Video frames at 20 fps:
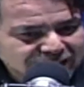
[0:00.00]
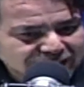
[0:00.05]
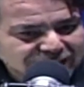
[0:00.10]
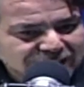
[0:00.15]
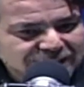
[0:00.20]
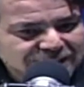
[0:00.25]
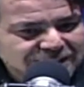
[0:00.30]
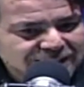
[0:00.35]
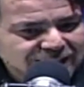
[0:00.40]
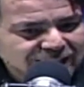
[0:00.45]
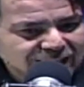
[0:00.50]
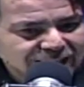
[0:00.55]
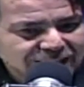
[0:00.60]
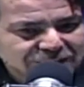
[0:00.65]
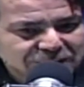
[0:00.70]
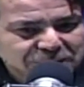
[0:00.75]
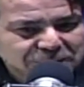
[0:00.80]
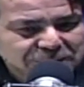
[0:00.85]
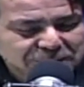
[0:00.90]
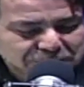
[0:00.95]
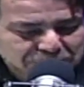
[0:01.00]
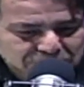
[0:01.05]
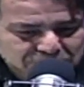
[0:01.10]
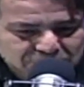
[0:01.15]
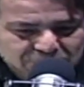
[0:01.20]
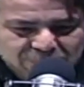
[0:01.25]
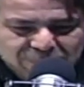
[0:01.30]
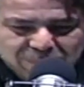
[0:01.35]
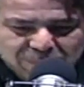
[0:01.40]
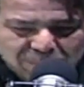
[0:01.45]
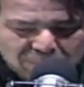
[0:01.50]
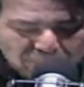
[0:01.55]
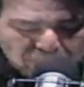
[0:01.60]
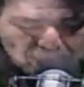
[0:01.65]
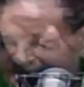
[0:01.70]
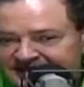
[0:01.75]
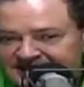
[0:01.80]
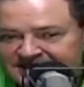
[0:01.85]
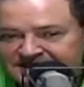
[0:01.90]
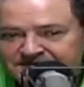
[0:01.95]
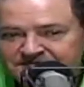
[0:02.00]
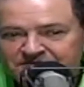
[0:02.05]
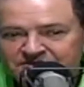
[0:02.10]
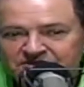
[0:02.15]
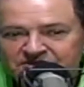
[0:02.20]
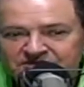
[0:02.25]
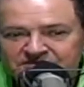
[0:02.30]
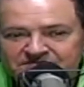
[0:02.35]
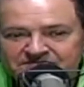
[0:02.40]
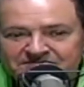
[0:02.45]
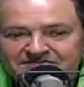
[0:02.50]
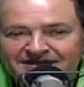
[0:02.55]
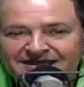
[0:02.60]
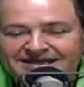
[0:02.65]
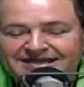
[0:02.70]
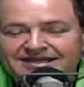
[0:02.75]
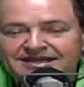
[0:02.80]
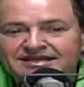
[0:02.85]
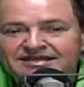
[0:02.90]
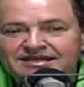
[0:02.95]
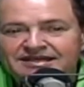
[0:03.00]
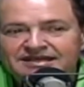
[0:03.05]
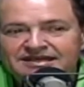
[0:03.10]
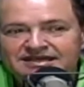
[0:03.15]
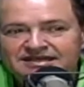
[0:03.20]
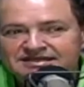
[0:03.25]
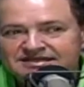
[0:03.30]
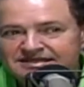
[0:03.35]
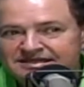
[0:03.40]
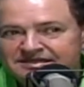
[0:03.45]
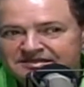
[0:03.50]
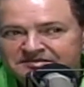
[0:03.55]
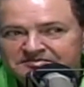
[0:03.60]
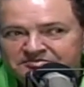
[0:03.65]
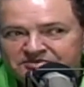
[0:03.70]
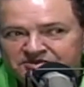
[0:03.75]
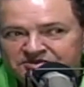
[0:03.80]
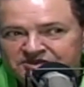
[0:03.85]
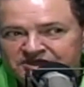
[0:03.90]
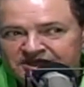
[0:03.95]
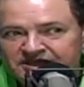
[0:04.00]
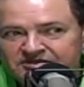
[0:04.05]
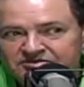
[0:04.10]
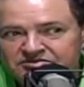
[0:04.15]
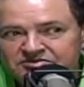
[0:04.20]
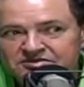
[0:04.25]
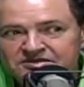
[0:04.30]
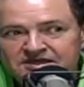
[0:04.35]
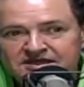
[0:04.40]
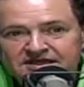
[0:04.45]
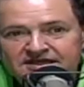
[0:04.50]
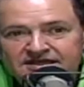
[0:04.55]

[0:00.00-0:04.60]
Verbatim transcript: Mike, este, un saludo, felicidades por mantener ese proyecto.